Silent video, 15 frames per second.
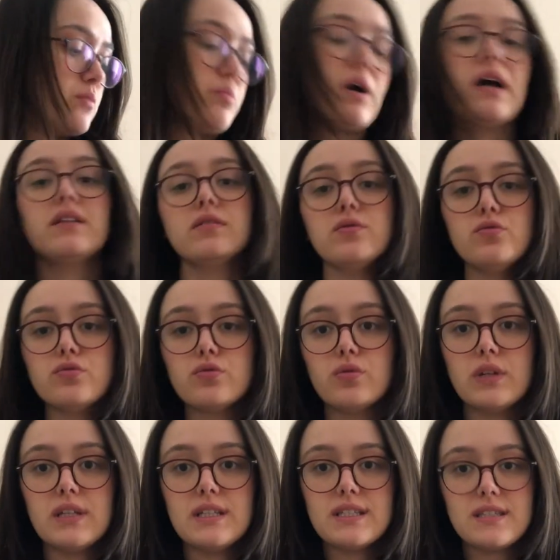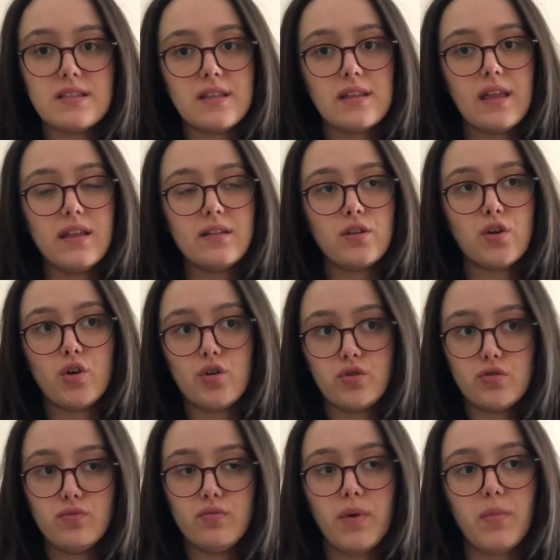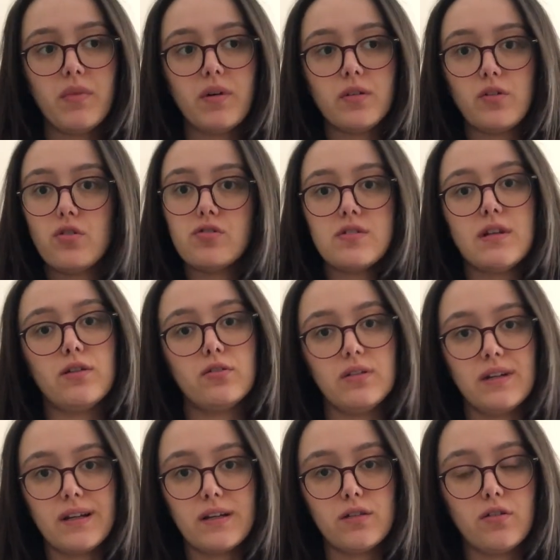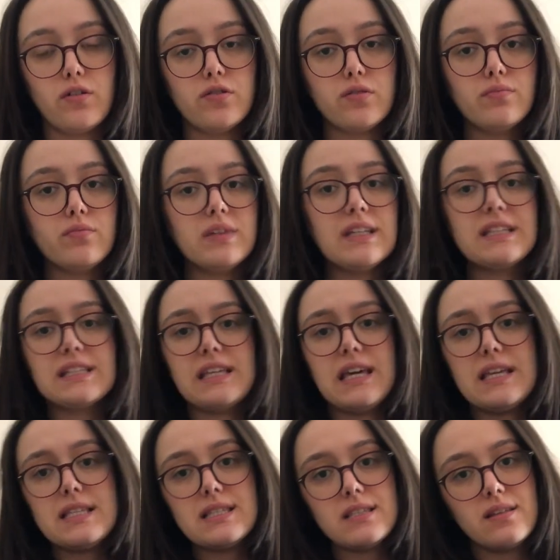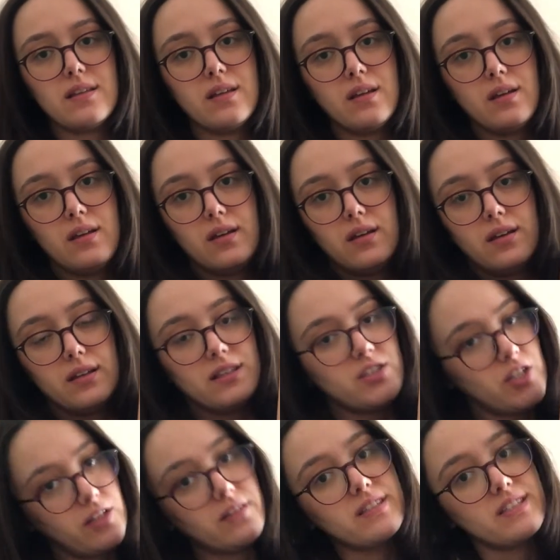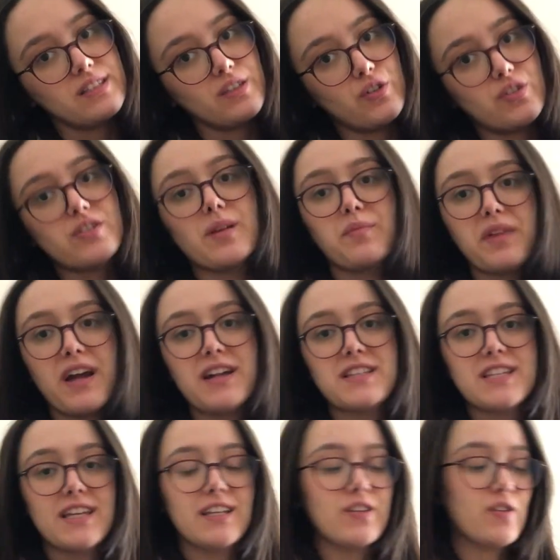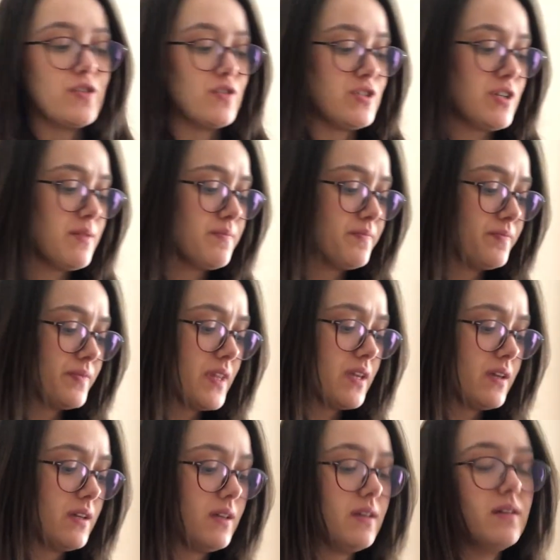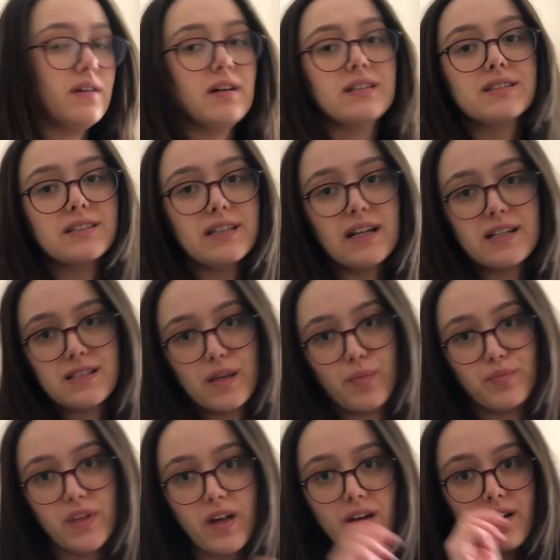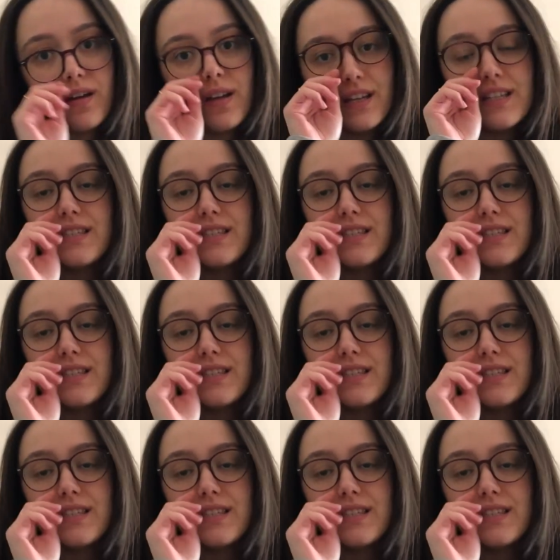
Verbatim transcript: E, ben ürünleri siteden gördüm ama görsel olarak gördüm. İlk kez canlısını göreceğim, gerçeğini göreceğim. E, hatırlarsam da